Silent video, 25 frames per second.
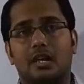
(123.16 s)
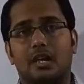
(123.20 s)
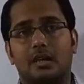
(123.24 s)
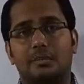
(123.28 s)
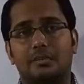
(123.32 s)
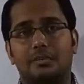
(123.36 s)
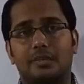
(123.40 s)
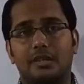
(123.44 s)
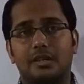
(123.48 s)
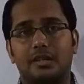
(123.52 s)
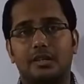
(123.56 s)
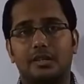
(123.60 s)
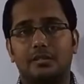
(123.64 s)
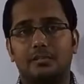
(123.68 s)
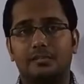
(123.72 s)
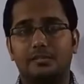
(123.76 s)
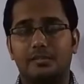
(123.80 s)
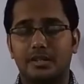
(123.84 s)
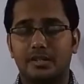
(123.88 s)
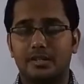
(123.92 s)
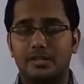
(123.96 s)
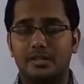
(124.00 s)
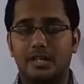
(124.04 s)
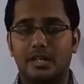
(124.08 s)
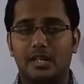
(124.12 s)
आपके
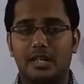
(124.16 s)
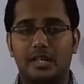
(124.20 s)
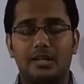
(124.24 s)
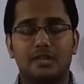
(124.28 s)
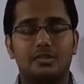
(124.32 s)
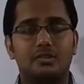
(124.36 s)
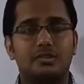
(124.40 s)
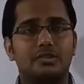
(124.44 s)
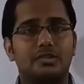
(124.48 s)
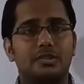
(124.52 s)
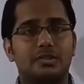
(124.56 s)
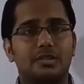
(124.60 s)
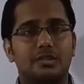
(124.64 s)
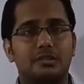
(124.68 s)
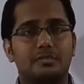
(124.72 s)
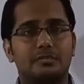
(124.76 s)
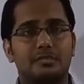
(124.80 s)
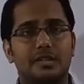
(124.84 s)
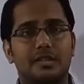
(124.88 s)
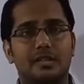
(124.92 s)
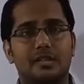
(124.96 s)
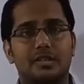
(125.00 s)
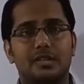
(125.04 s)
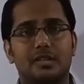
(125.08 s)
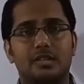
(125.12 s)
ब्रिज हाइड्रोजन
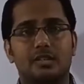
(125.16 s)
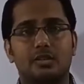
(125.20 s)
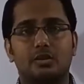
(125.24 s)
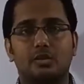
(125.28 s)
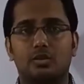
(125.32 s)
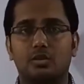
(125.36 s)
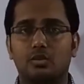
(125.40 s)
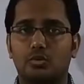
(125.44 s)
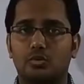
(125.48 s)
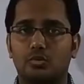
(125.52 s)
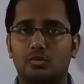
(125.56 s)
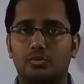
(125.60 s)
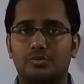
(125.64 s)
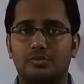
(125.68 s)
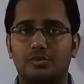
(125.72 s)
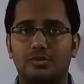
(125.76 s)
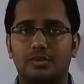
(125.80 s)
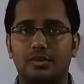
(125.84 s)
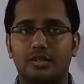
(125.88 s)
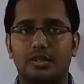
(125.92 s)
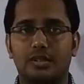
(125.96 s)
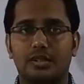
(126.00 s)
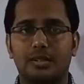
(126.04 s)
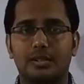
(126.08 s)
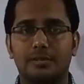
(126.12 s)
इसमें रहते हैं दो
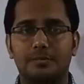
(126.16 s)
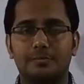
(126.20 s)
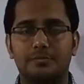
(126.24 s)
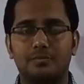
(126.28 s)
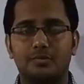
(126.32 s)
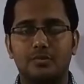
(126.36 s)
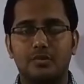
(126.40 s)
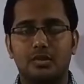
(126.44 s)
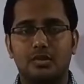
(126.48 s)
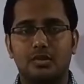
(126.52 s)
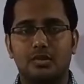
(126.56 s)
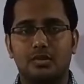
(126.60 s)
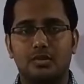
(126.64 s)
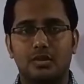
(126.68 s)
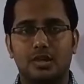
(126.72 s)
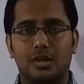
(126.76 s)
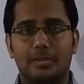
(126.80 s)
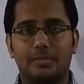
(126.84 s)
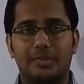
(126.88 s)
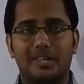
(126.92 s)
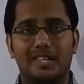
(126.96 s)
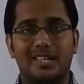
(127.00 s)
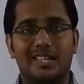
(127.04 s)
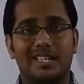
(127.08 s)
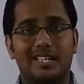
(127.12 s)
ठीक है और
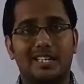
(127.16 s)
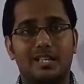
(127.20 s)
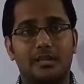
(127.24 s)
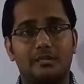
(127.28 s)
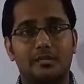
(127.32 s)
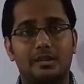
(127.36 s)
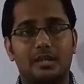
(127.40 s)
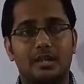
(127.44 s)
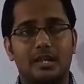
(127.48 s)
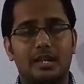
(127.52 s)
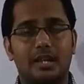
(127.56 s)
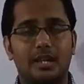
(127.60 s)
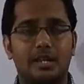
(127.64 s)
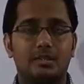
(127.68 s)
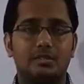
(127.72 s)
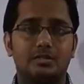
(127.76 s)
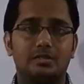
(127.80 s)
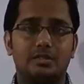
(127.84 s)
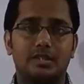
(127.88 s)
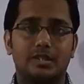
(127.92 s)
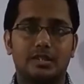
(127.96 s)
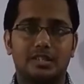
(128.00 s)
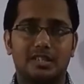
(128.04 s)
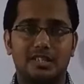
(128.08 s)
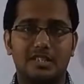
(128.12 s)
आपके टर्मिनल
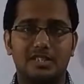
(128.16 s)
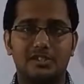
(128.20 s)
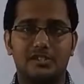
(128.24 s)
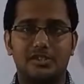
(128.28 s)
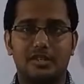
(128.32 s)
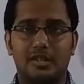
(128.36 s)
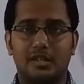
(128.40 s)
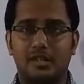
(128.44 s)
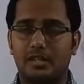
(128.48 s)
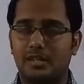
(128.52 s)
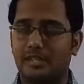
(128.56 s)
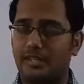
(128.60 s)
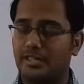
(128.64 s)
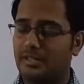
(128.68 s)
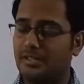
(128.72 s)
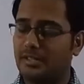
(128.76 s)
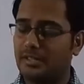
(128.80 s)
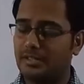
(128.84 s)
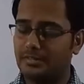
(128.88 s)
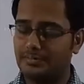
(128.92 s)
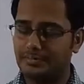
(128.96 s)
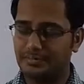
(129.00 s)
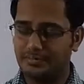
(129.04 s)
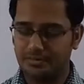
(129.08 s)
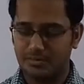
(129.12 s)
हाइड्रोजन रहते हैं चार ठीक है
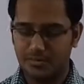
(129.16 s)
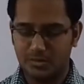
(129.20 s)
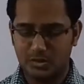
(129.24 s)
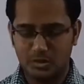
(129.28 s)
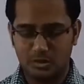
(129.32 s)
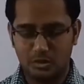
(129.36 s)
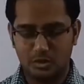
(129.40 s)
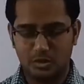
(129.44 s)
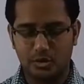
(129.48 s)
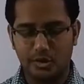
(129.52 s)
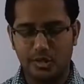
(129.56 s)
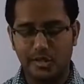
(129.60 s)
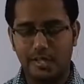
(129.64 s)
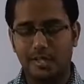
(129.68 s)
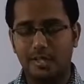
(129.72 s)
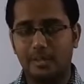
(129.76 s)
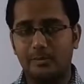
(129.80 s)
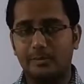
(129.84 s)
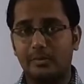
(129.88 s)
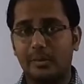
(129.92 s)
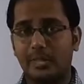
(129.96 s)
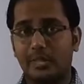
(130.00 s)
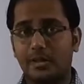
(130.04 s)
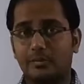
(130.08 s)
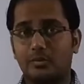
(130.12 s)
जो एक ही
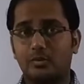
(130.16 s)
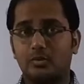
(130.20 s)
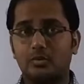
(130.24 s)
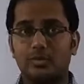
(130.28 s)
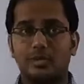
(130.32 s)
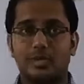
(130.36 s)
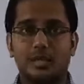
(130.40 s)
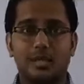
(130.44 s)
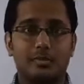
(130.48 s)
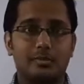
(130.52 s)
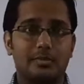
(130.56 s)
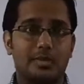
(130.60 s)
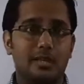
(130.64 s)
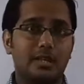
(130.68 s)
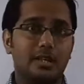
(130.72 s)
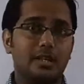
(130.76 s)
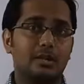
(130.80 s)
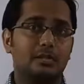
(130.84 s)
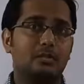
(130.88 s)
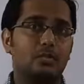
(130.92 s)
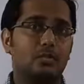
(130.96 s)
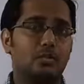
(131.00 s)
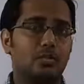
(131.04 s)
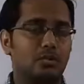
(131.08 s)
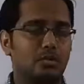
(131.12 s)
प्लेन में होते हैं आपके
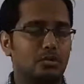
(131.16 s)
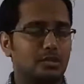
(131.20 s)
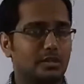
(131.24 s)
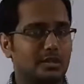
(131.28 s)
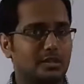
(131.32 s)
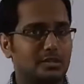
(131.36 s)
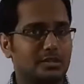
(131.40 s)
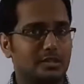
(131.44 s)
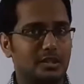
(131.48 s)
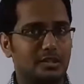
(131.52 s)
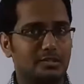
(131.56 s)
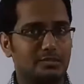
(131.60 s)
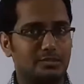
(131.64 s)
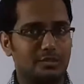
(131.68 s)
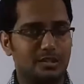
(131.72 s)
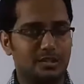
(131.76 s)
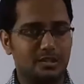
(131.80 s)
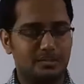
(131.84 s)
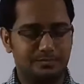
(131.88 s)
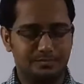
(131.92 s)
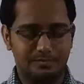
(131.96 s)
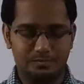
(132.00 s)
बोरोन के साथ में